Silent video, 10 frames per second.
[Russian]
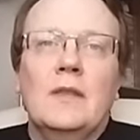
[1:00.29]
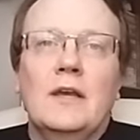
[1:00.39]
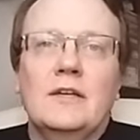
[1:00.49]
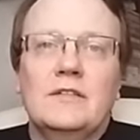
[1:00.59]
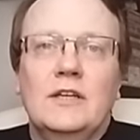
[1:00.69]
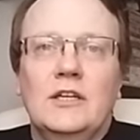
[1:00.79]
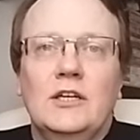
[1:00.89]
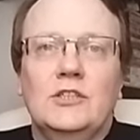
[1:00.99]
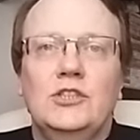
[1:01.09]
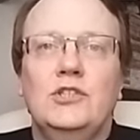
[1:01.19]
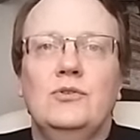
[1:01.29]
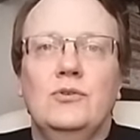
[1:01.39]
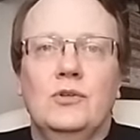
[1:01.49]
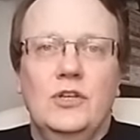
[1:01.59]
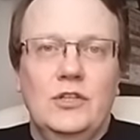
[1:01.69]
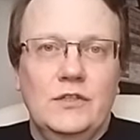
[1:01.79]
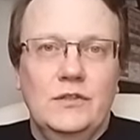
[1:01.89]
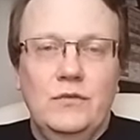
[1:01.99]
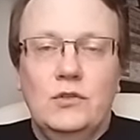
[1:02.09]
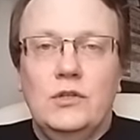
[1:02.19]
э, за жизнью
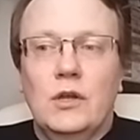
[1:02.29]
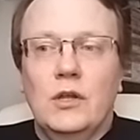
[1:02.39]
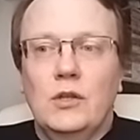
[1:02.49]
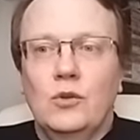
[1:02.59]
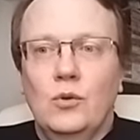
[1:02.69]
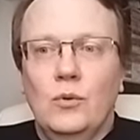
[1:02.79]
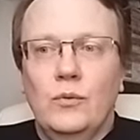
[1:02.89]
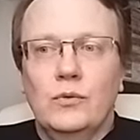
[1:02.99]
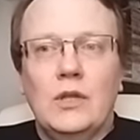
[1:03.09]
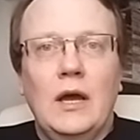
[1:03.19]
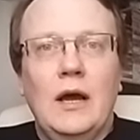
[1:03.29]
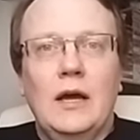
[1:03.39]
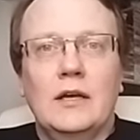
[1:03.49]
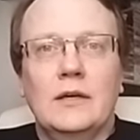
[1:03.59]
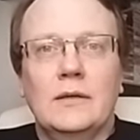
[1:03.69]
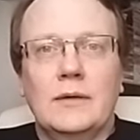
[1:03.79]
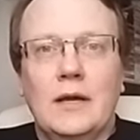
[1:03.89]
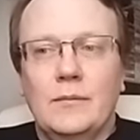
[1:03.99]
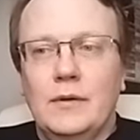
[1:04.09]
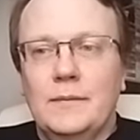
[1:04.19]
кинозвезд, э, но вот о, а, о, а,
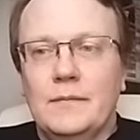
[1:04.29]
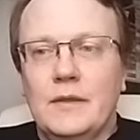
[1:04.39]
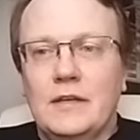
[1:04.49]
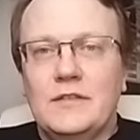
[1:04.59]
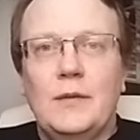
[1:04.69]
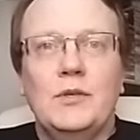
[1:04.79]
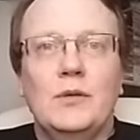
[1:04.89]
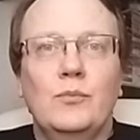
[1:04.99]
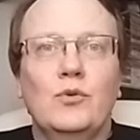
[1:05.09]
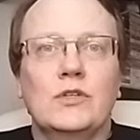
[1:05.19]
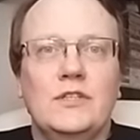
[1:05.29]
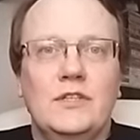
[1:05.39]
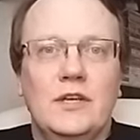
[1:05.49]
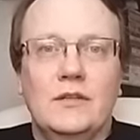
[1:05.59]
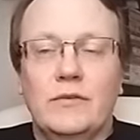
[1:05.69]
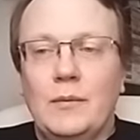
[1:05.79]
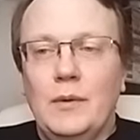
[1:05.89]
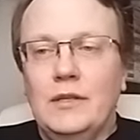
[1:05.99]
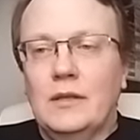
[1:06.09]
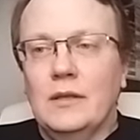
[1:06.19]
как бы, о степени бурности этого
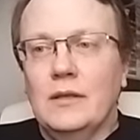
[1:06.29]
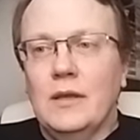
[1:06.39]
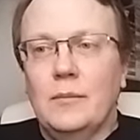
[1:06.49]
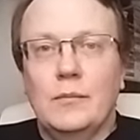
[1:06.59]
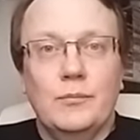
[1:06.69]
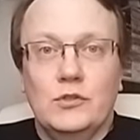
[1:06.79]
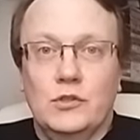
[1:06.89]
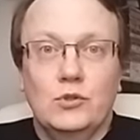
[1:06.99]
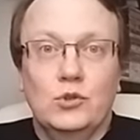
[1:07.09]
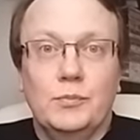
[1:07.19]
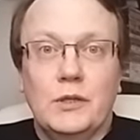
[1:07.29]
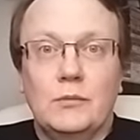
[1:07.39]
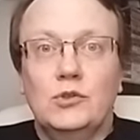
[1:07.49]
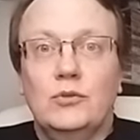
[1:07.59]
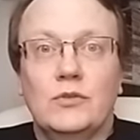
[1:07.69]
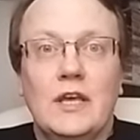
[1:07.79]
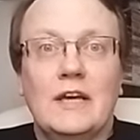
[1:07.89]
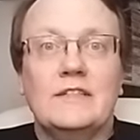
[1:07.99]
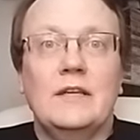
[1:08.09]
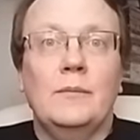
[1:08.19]
романа я просто сужу потому, что вот
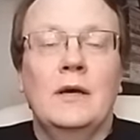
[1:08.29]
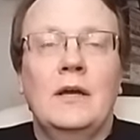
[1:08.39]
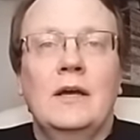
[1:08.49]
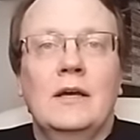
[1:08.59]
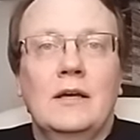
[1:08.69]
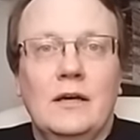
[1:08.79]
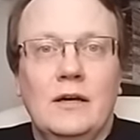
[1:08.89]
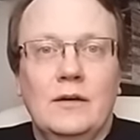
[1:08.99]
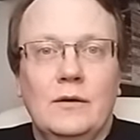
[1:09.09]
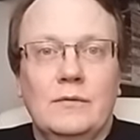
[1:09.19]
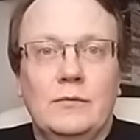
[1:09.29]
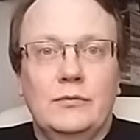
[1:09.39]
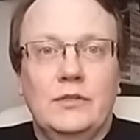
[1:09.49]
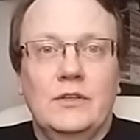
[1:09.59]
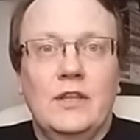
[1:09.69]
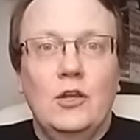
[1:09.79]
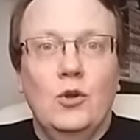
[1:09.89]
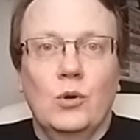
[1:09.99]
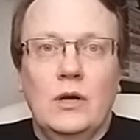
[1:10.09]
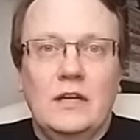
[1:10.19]
я сам а, вовсе
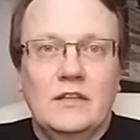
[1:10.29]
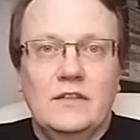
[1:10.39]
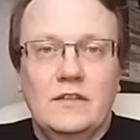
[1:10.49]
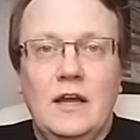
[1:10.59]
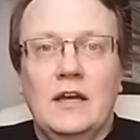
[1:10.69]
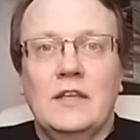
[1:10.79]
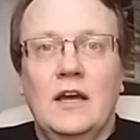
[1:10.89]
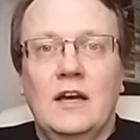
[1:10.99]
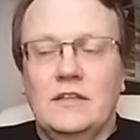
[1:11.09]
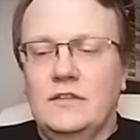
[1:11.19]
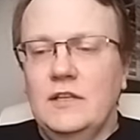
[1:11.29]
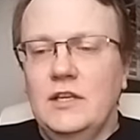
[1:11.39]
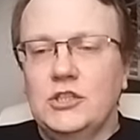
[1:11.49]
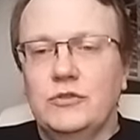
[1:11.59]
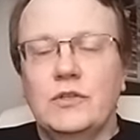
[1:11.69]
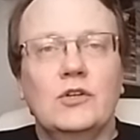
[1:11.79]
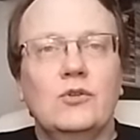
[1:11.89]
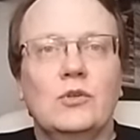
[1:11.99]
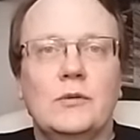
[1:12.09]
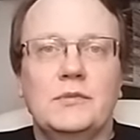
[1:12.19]
далек от, от отслеживания,
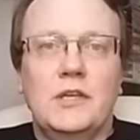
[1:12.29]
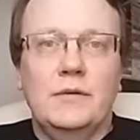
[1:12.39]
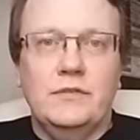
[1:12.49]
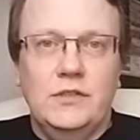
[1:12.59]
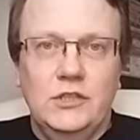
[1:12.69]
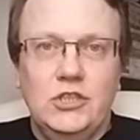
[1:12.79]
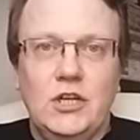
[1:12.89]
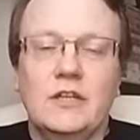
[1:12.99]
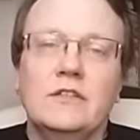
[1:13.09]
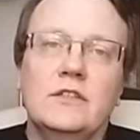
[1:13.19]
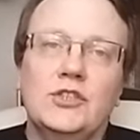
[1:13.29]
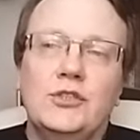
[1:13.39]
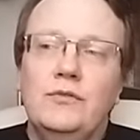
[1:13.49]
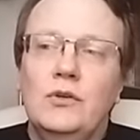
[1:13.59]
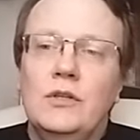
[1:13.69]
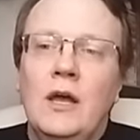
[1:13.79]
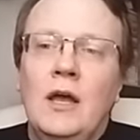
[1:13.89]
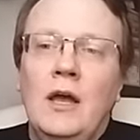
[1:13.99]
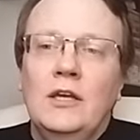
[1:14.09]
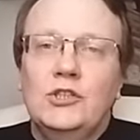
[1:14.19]
кто там с кем встречается и живет,
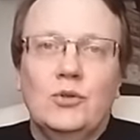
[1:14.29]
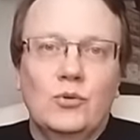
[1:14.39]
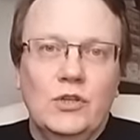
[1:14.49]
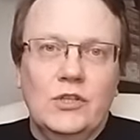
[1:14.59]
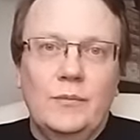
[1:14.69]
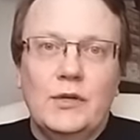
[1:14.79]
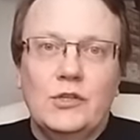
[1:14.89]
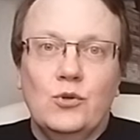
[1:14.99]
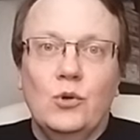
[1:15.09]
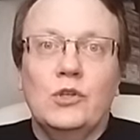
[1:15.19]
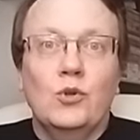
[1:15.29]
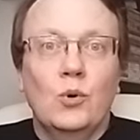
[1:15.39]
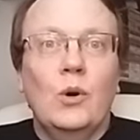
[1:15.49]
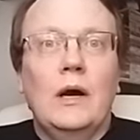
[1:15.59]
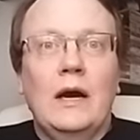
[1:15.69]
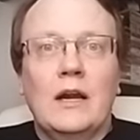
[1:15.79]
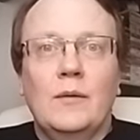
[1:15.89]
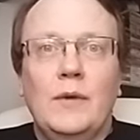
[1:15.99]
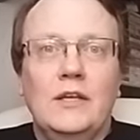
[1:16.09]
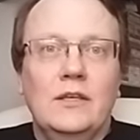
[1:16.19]
и что у них там происходит. Ну, о
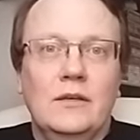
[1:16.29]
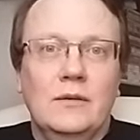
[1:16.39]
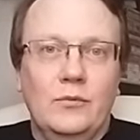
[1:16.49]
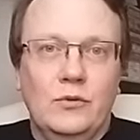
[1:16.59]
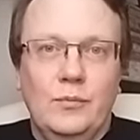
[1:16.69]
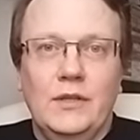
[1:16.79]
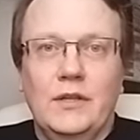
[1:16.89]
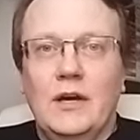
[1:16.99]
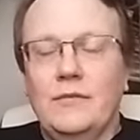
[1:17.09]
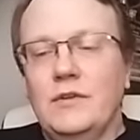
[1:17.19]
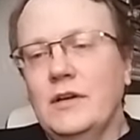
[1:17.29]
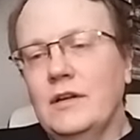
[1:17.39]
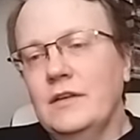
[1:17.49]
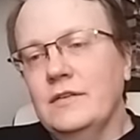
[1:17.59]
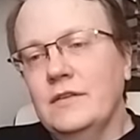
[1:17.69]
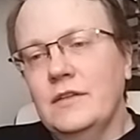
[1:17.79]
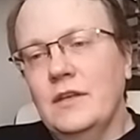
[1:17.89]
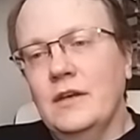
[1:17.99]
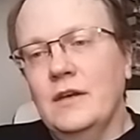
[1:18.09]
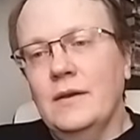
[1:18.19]
романе вот Бена Аффлека и с
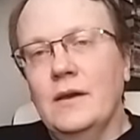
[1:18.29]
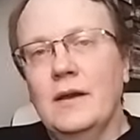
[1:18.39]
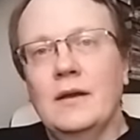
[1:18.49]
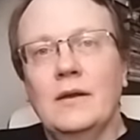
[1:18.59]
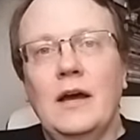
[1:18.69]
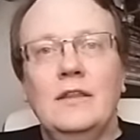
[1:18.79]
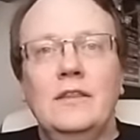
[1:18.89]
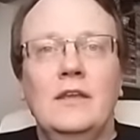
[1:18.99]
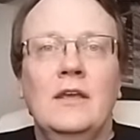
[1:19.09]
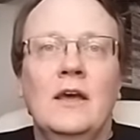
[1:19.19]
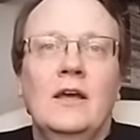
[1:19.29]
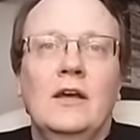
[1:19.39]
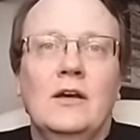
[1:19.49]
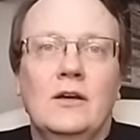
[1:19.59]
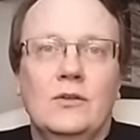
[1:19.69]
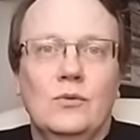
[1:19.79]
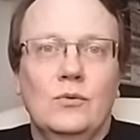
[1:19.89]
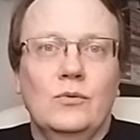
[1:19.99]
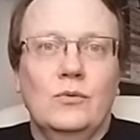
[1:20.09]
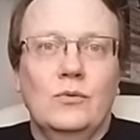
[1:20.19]
этой а, Анной, а,
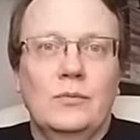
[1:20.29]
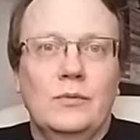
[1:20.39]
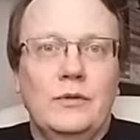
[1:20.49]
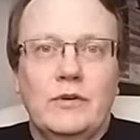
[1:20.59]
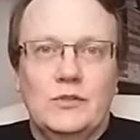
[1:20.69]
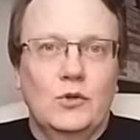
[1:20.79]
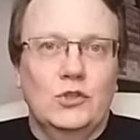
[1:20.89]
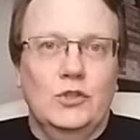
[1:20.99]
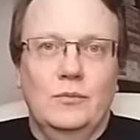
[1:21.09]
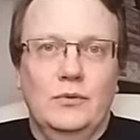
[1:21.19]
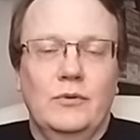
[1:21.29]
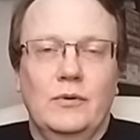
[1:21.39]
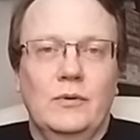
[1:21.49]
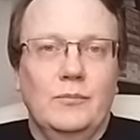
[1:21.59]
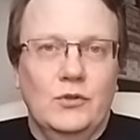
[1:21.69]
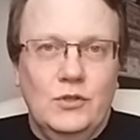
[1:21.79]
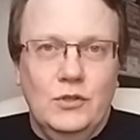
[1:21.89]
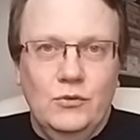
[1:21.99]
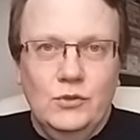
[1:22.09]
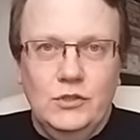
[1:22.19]
ну, э, невозможно было просто
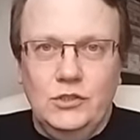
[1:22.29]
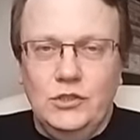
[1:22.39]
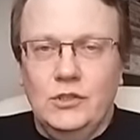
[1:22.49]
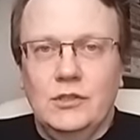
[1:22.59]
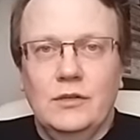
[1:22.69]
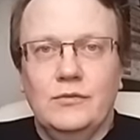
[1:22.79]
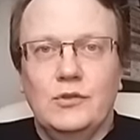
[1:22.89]
не услышать.